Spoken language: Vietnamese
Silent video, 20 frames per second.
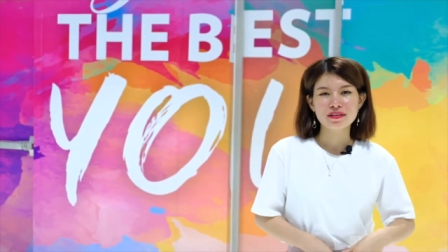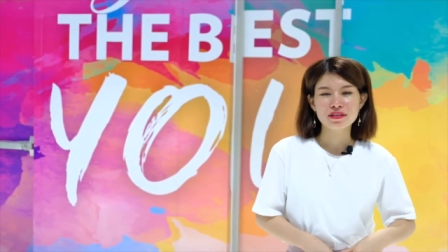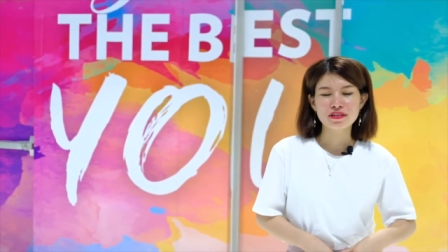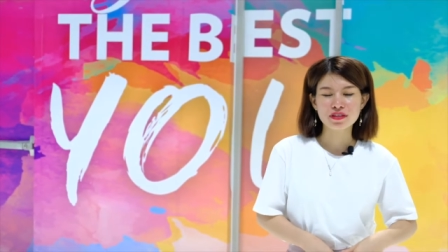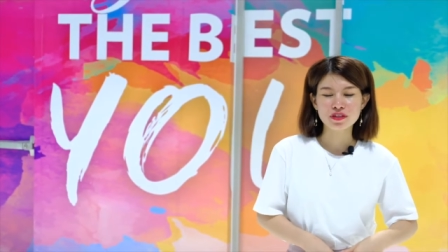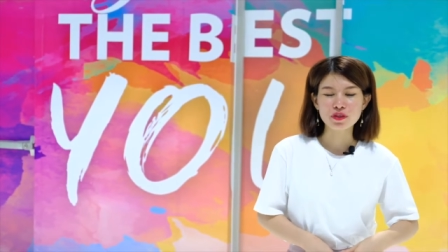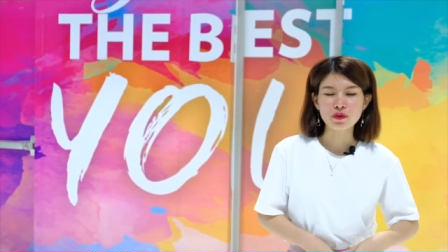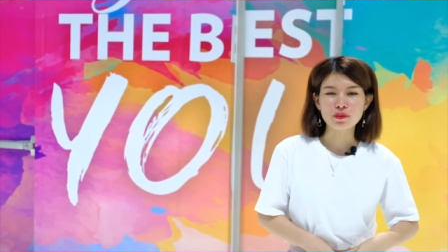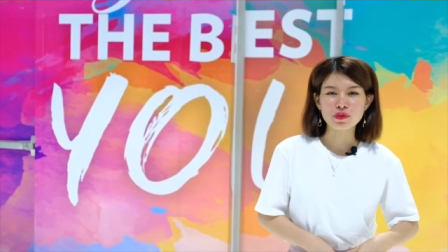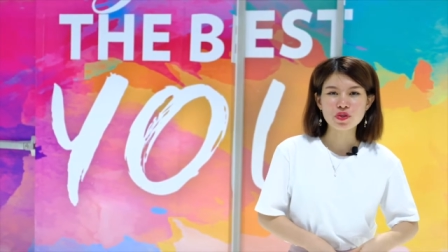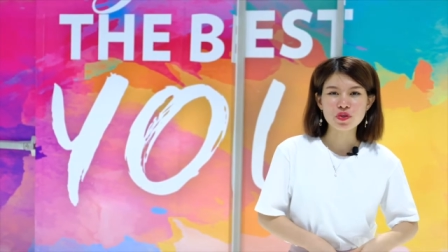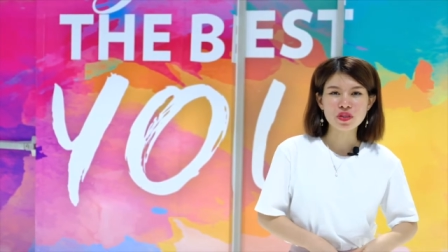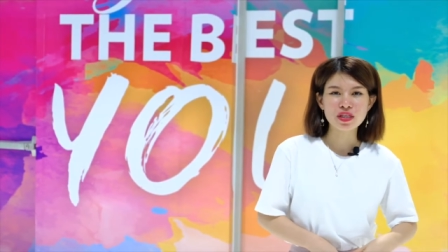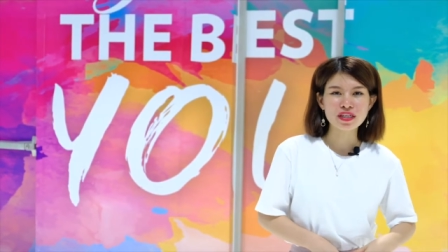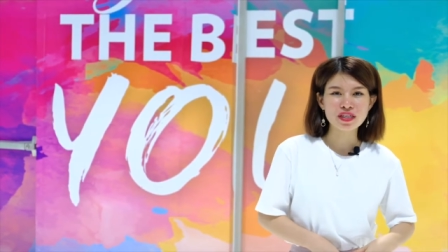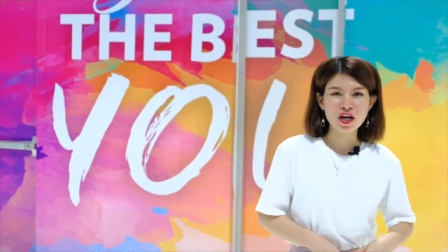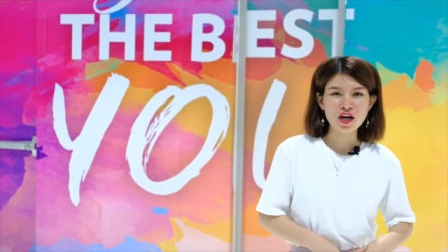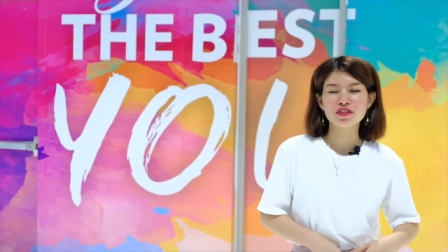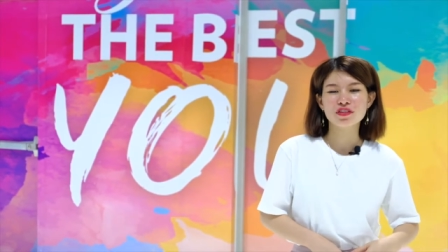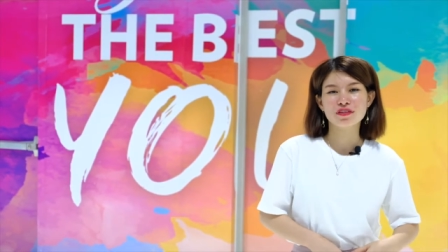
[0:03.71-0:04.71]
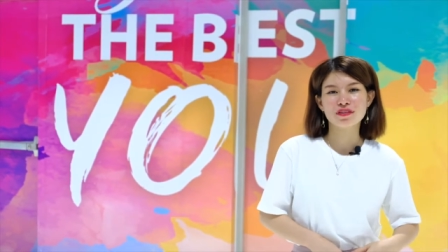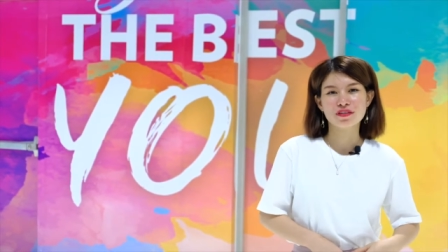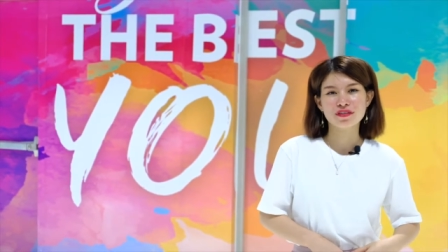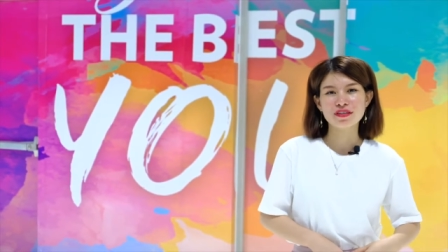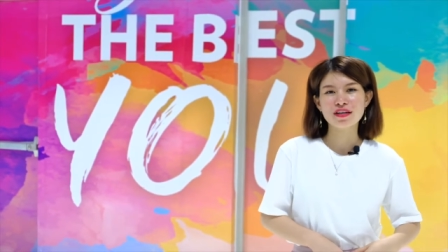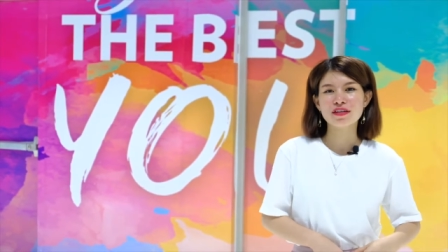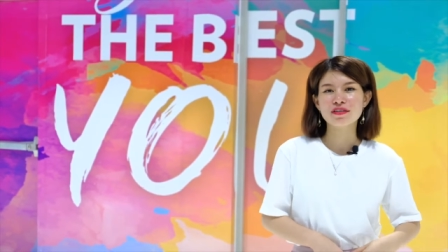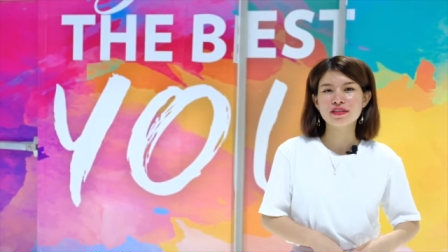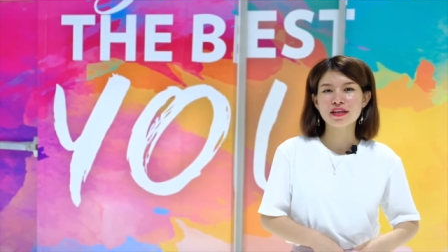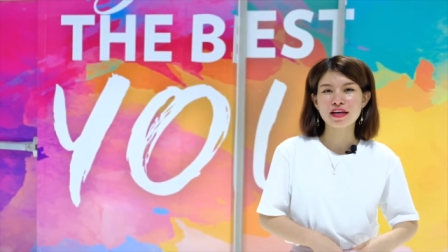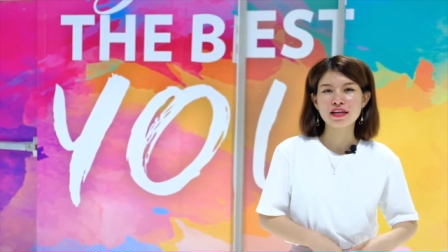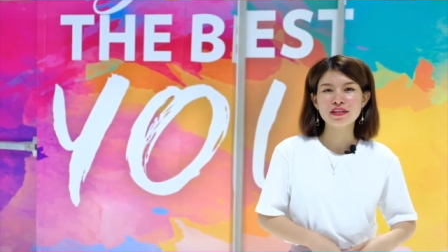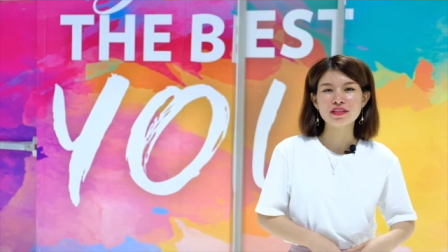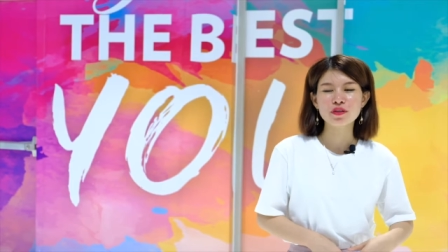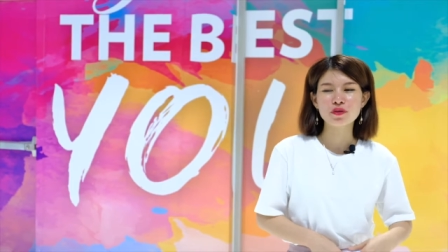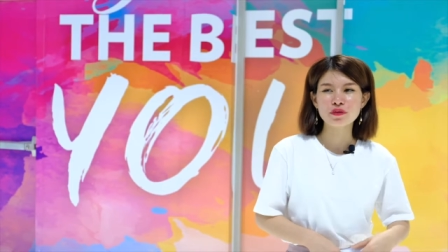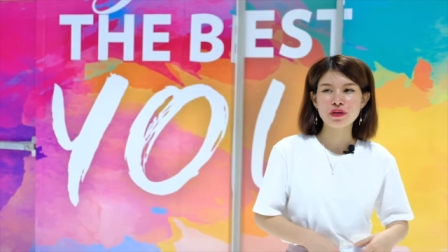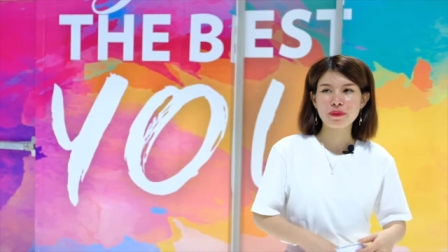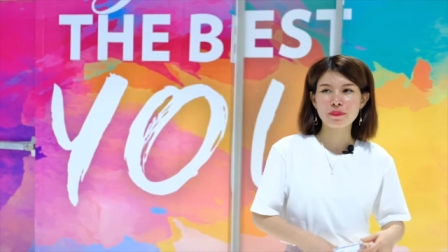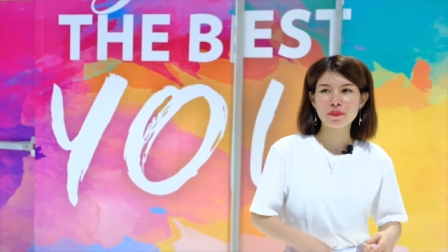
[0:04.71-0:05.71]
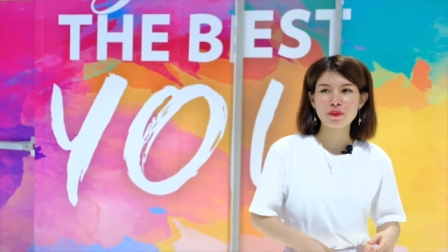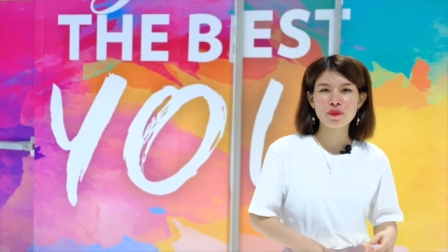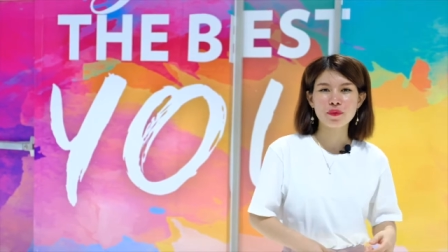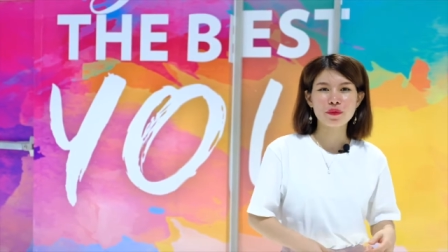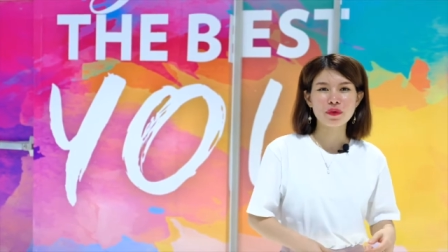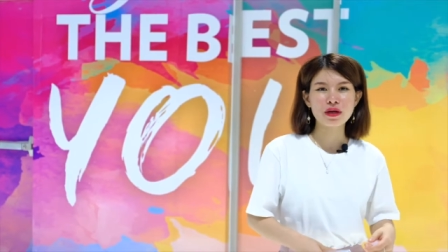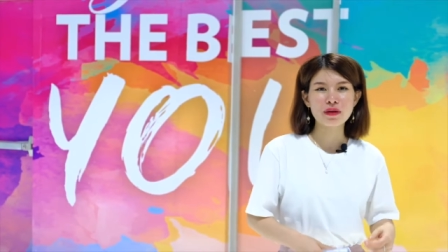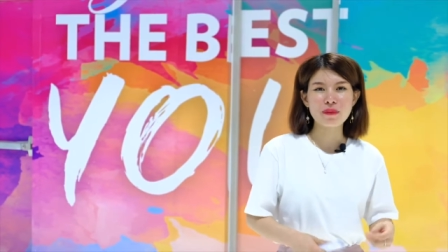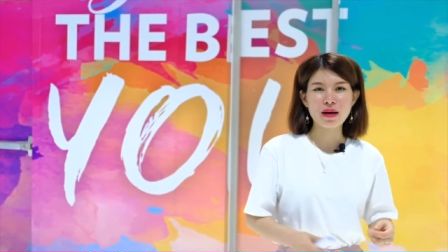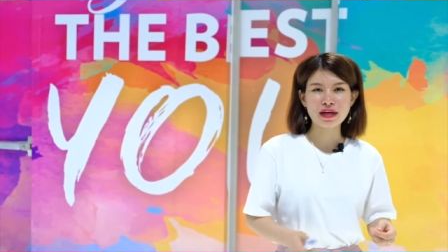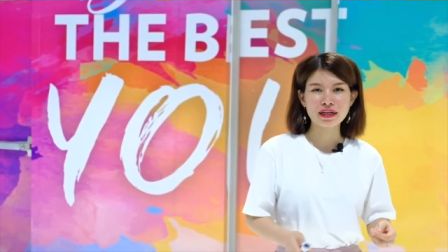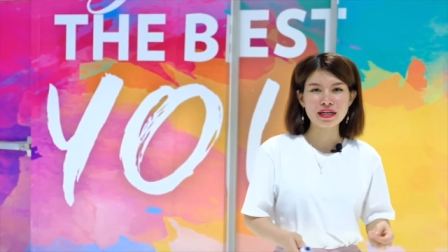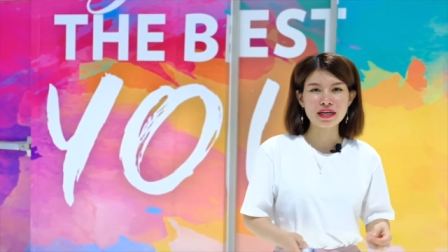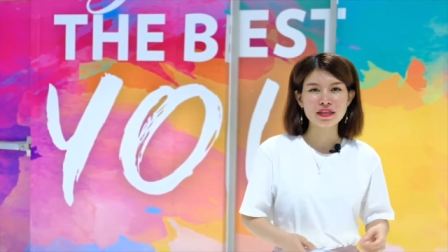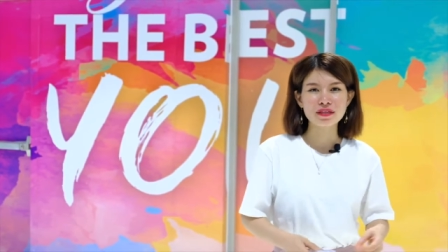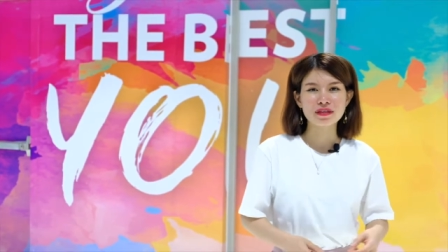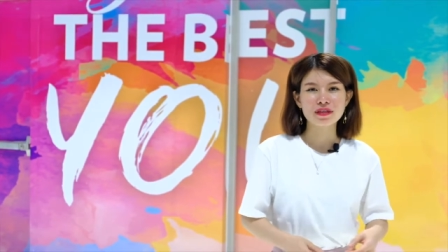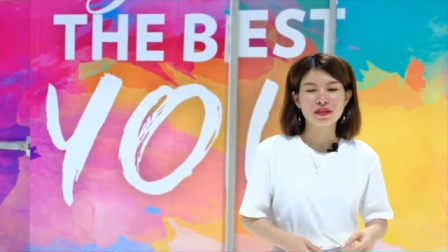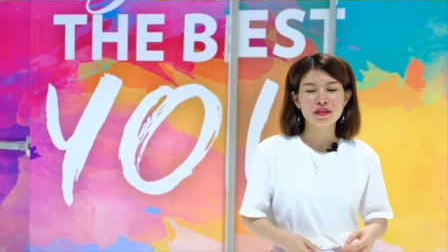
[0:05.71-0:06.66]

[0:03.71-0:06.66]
sử dụng số tiền đó nhân cái thu nhập của các bạn lên.